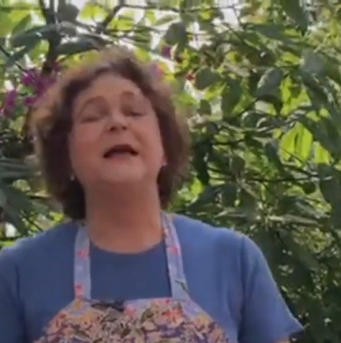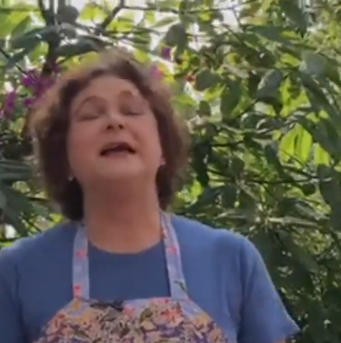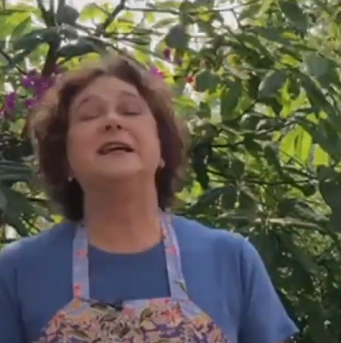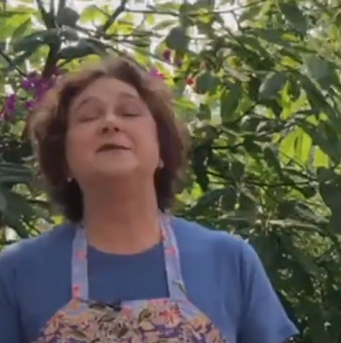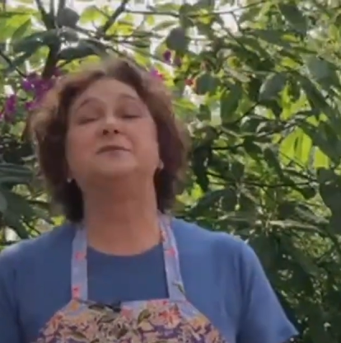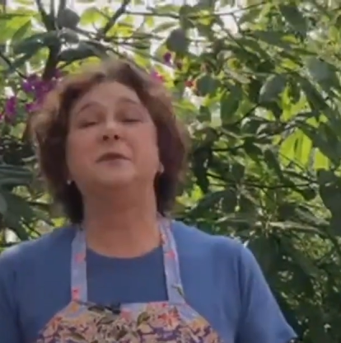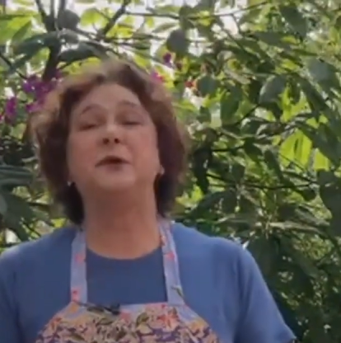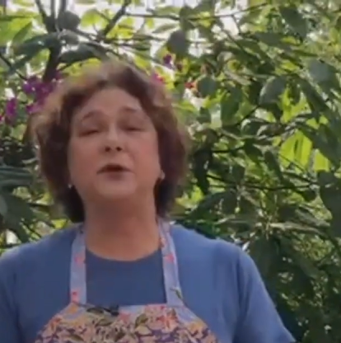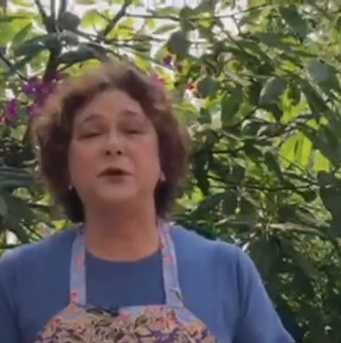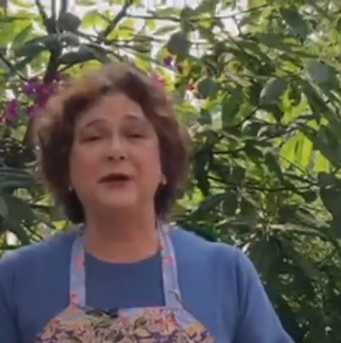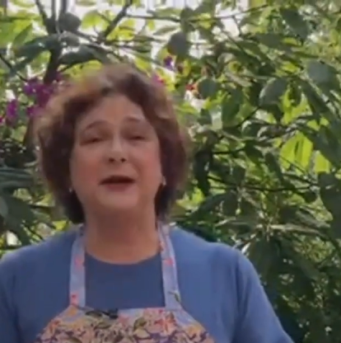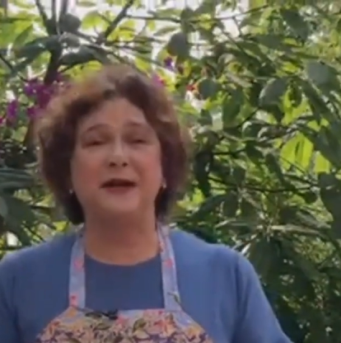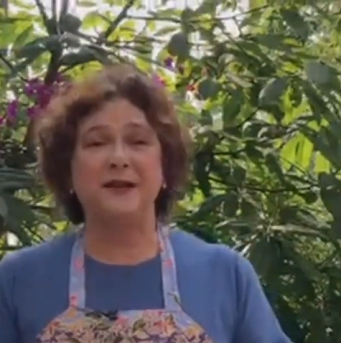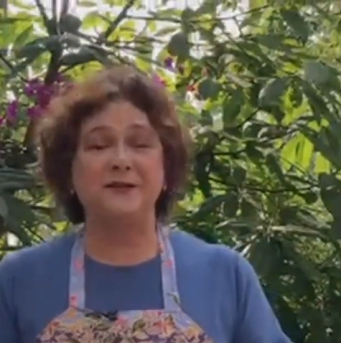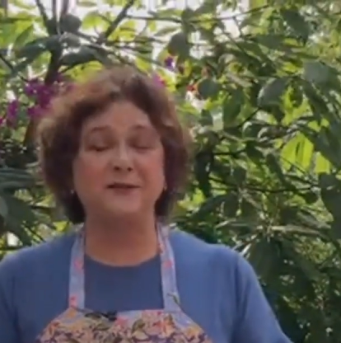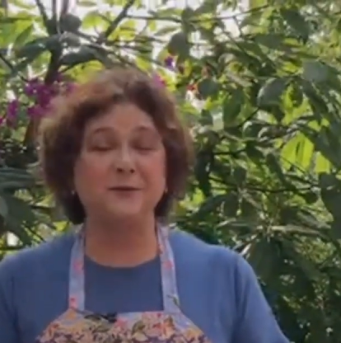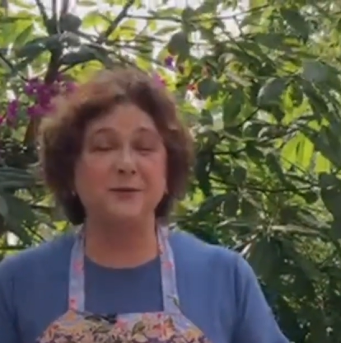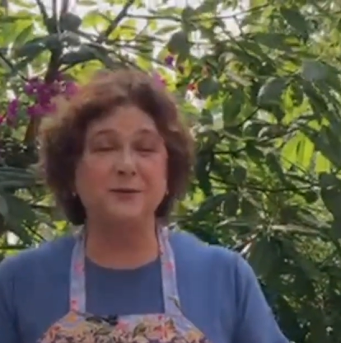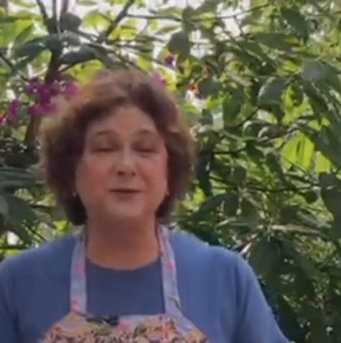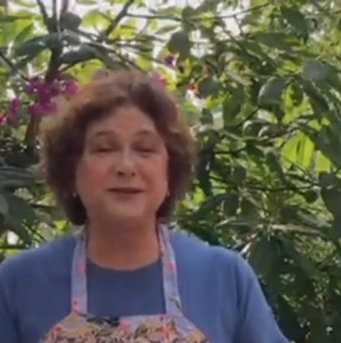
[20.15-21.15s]
Espero que
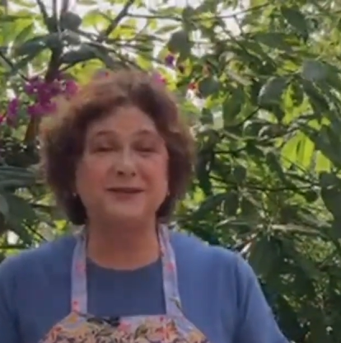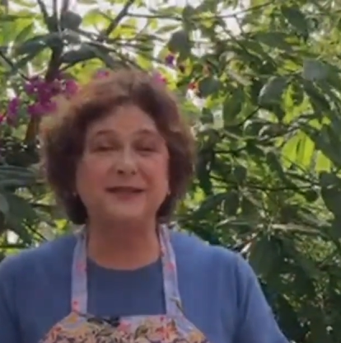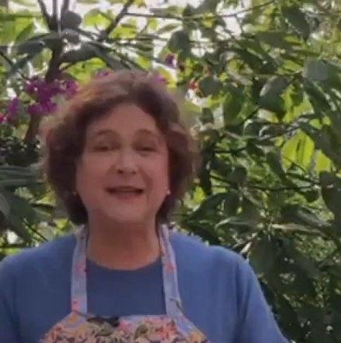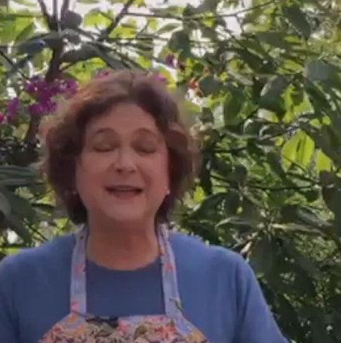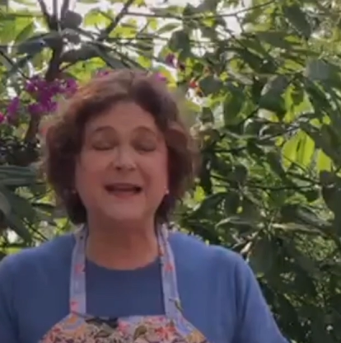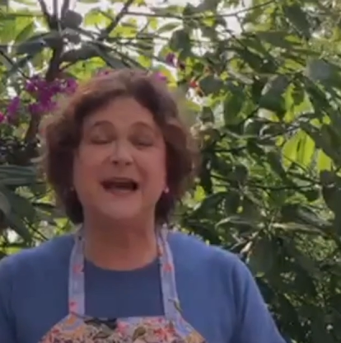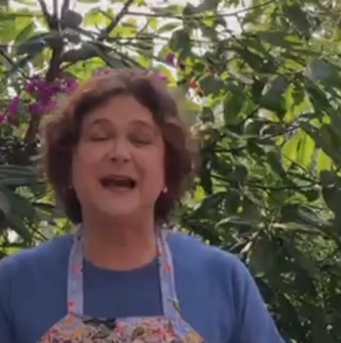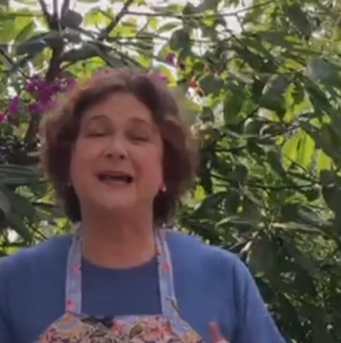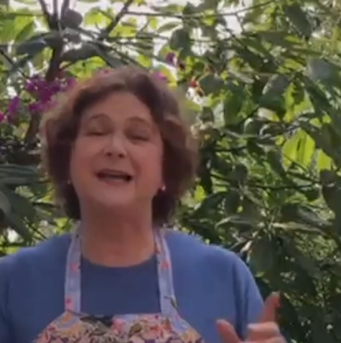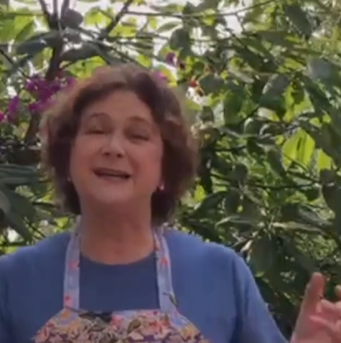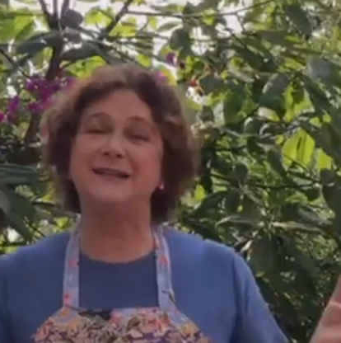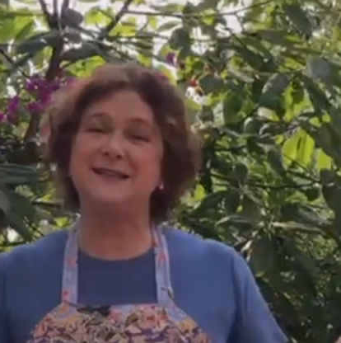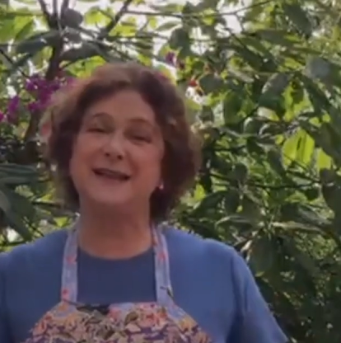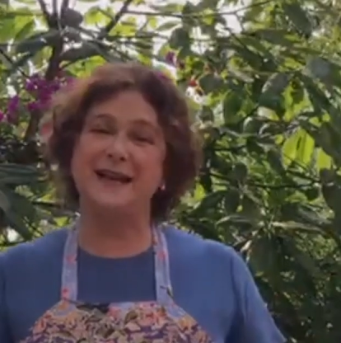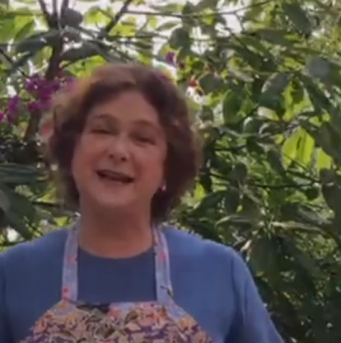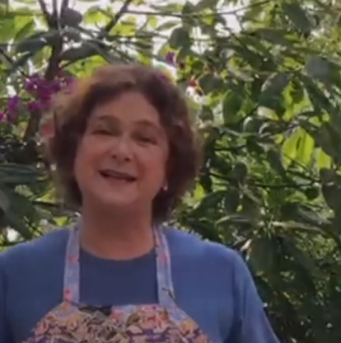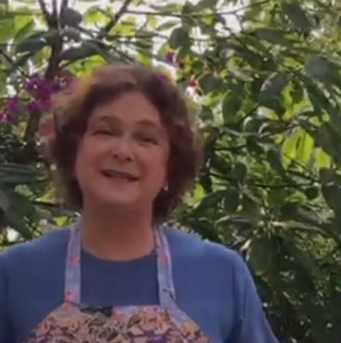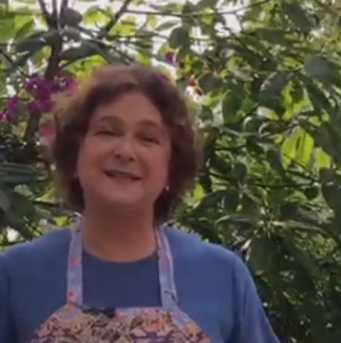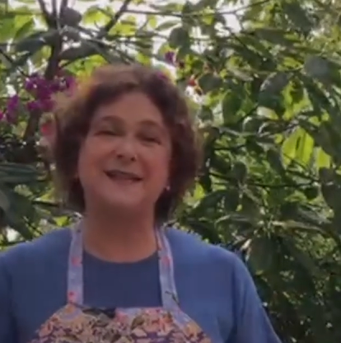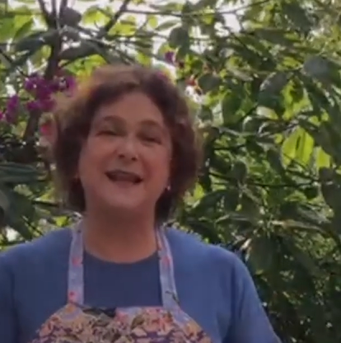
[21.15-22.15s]
les gusten, aquí se
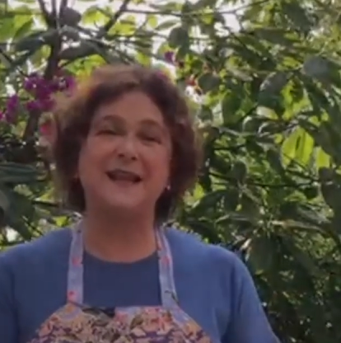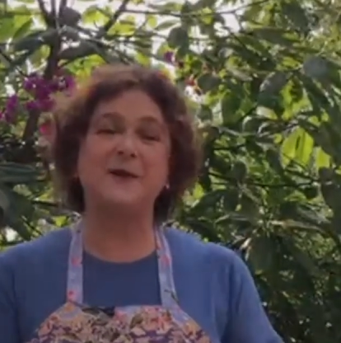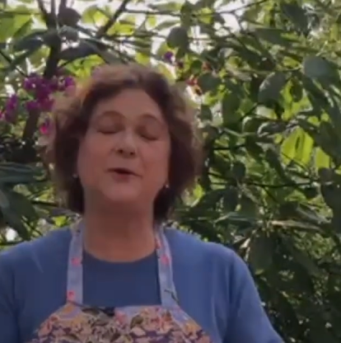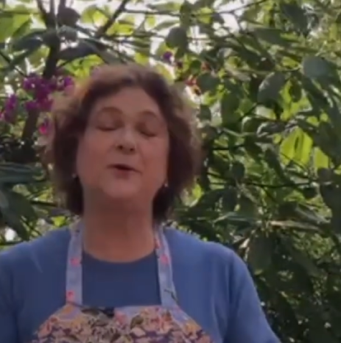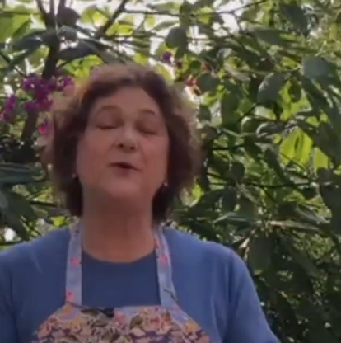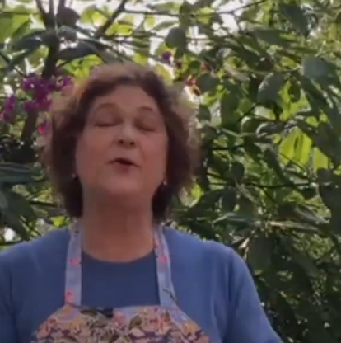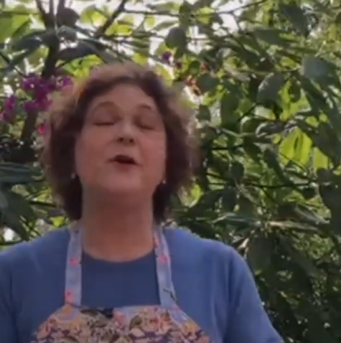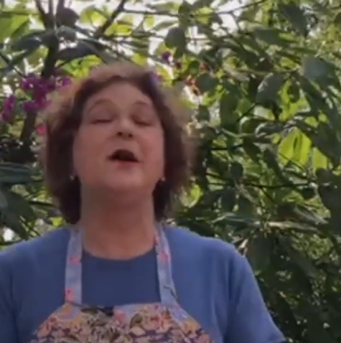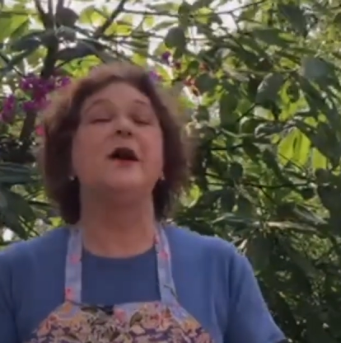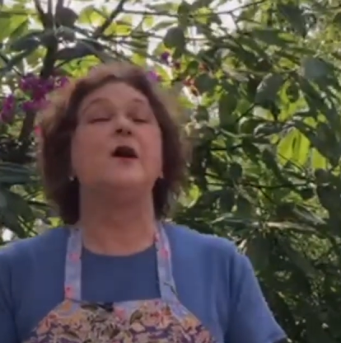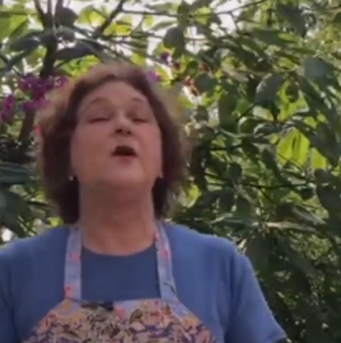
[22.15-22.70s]
las dejo.